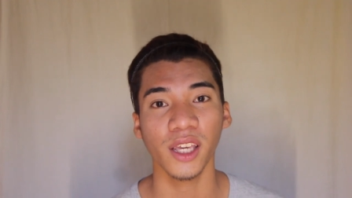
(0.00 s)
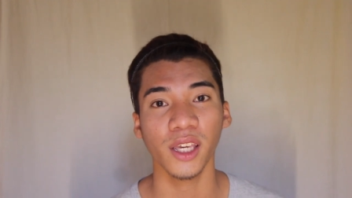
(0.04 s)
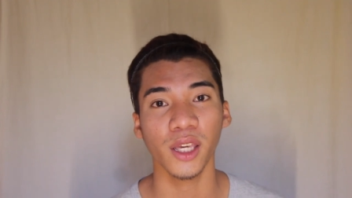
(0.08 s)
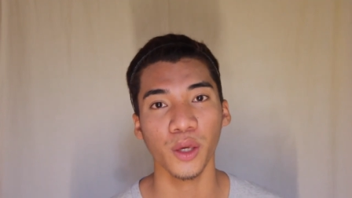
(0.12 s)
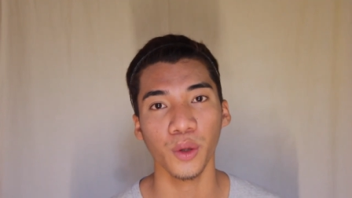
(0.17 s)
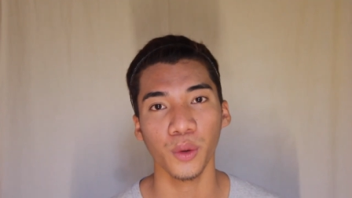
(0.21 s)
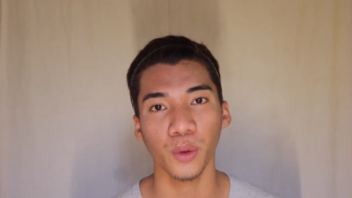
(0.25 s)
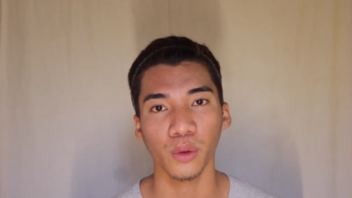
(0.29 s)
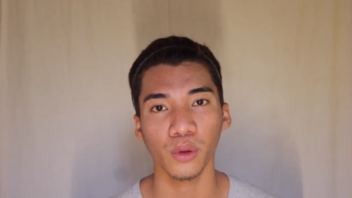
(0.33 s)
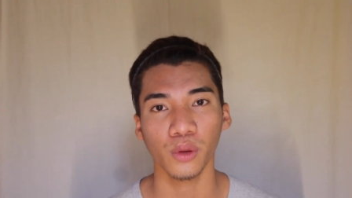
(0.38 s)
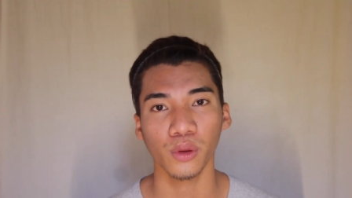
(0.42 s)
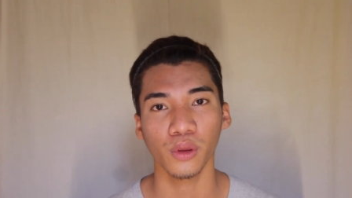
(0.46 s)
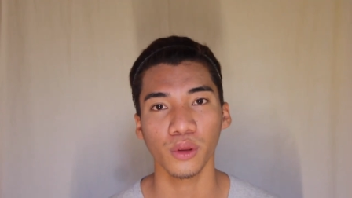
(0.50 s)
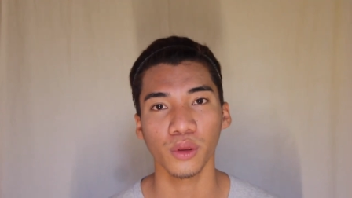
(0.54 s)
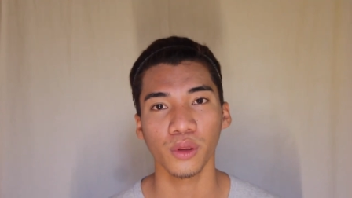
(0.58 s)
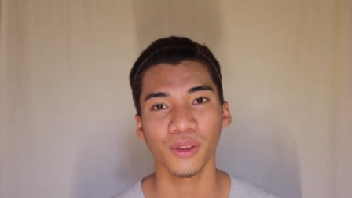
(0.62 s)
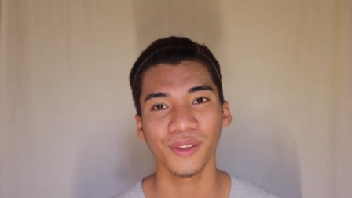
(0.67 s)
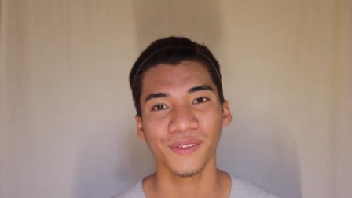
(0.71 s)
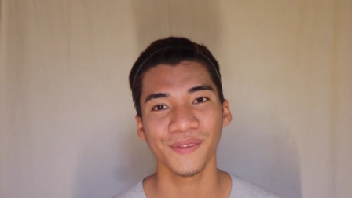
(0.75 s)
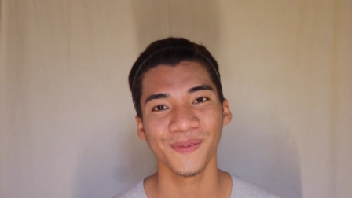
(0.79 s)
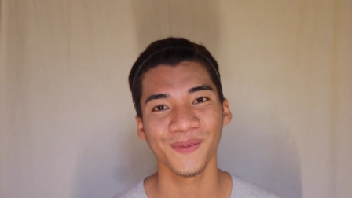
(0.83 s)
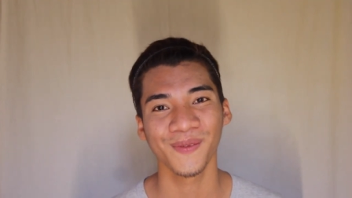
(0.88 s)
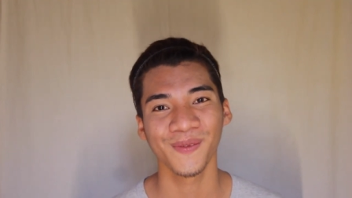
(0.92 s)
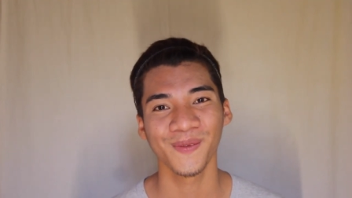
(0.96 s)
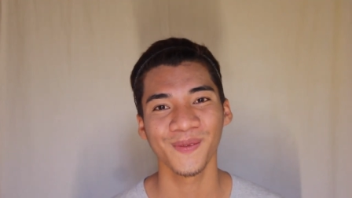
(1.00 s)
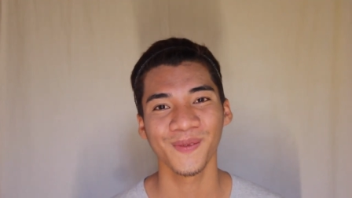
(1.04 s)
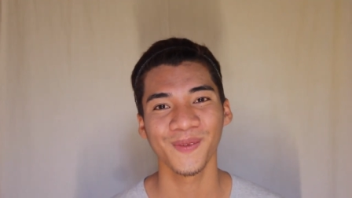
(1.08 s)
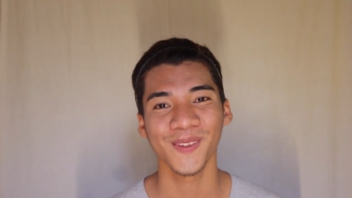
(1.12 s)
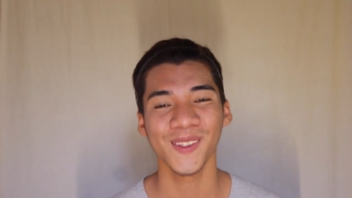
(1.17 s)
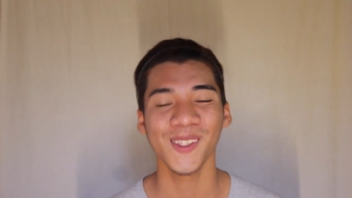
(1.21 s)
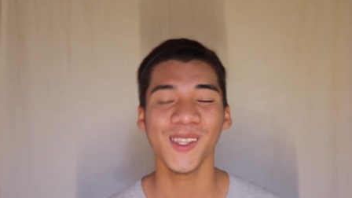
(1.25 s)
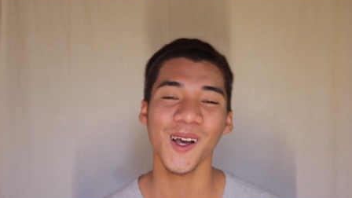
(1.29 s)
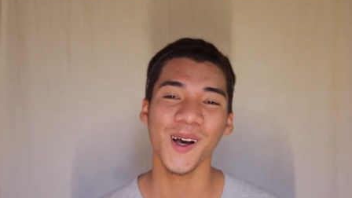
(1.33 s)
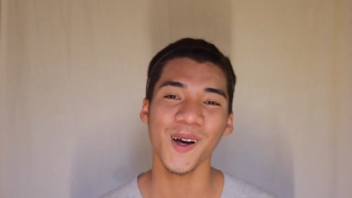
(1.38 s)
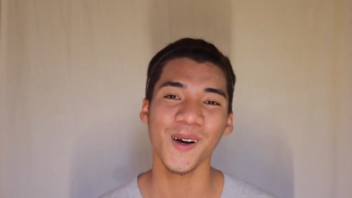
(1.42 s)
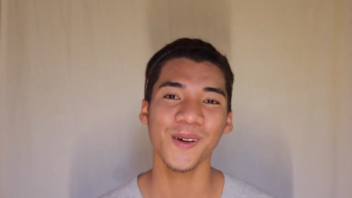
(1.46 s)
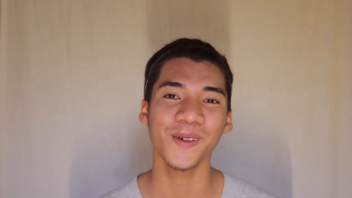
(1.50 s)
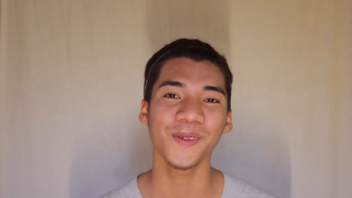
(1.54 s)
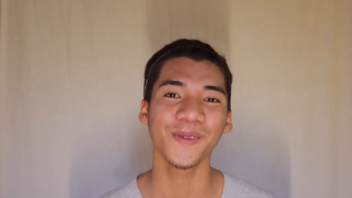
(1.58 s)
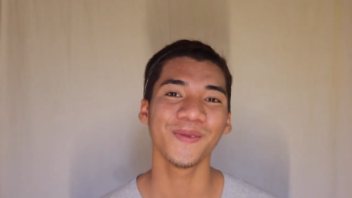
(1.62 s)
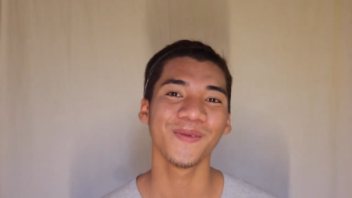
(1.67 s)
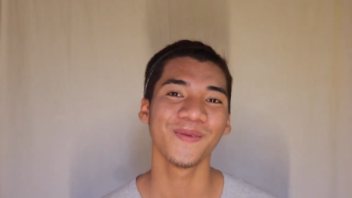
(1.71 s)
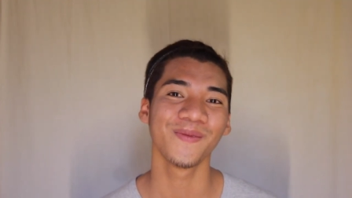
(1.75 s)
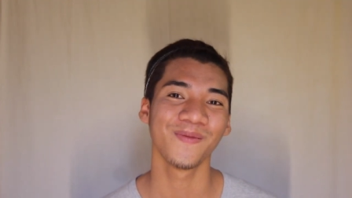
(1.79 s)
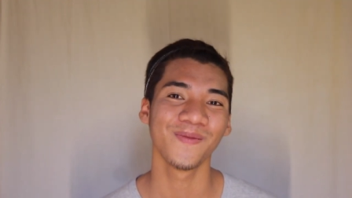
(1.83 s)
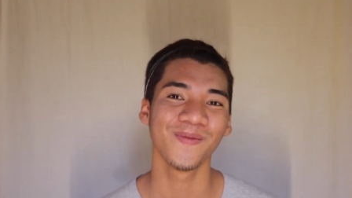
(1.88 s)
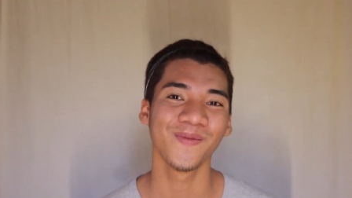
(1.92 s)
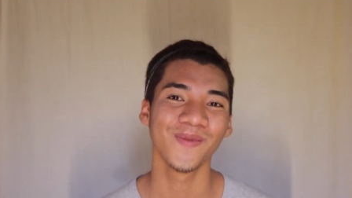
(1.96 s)
cute. So,
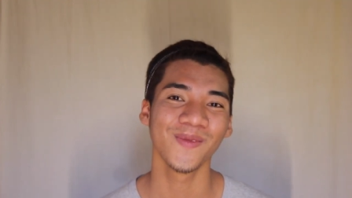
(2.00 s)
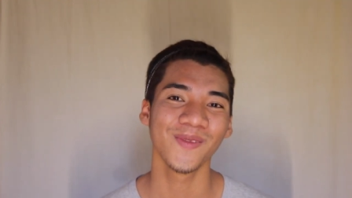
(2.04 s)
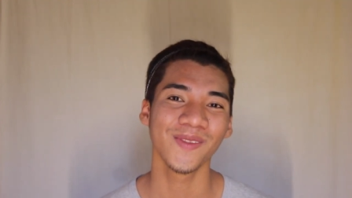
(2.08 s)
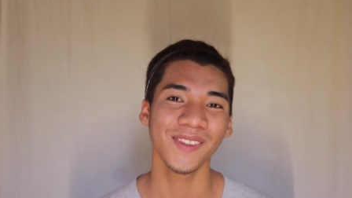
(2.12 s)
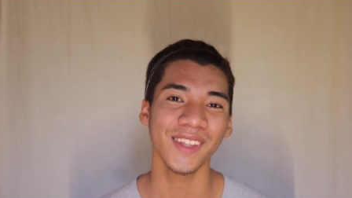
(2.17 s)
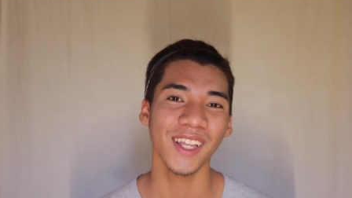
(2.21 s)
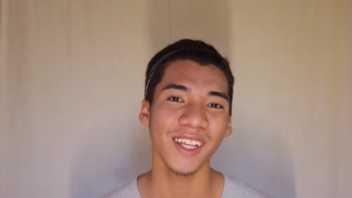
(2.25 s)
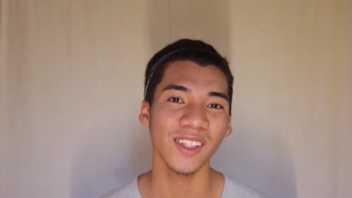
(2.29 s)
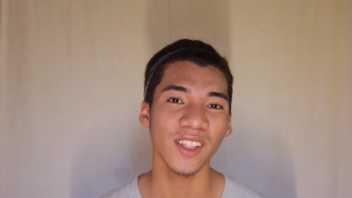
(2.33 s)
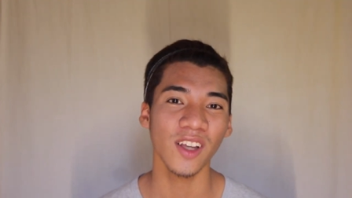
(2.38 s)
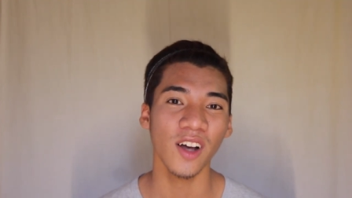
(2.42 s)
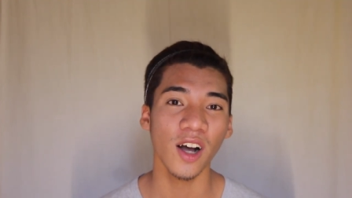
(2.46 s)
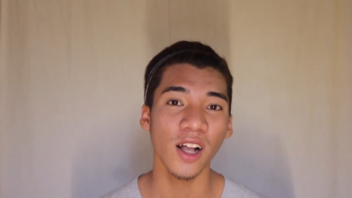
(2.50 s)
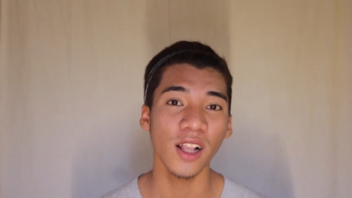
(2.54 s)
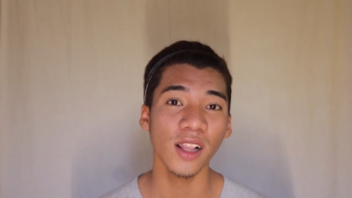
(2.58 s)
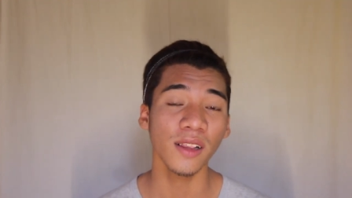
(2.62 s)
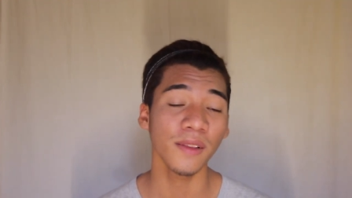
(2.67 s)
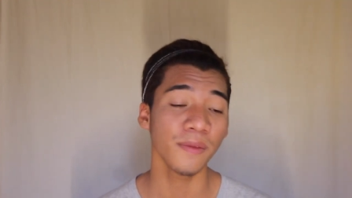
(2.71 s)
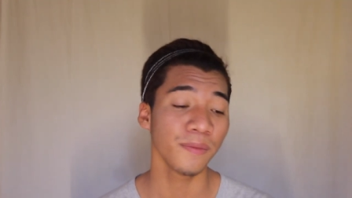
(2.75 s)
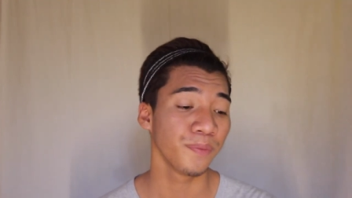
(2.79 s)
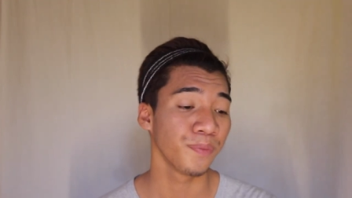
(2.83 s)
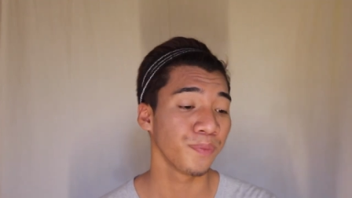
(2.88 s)
that's all.